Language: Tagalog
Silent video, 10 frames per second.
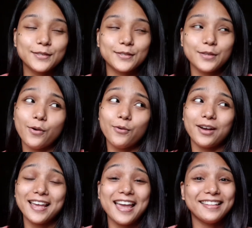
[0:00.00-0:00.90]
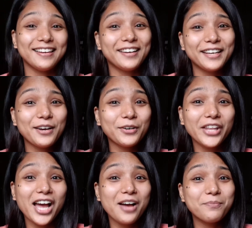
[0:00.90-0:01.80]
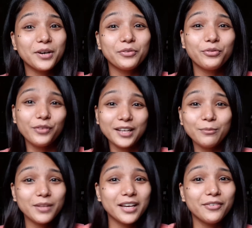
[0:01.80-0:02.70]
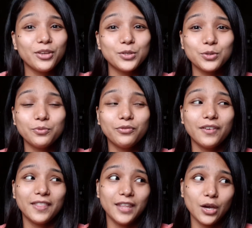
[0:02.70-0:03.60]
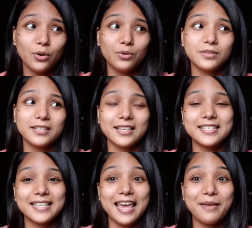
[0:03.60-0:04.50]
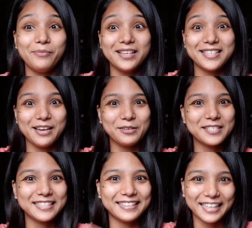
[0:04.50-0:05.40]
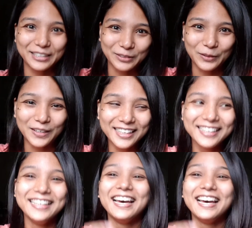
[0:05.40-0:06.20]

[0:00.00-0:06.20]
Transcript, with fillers: So, kaya hindi rin ako nakakapag-film ng YouTube videos kasi busy ako sa TikTok.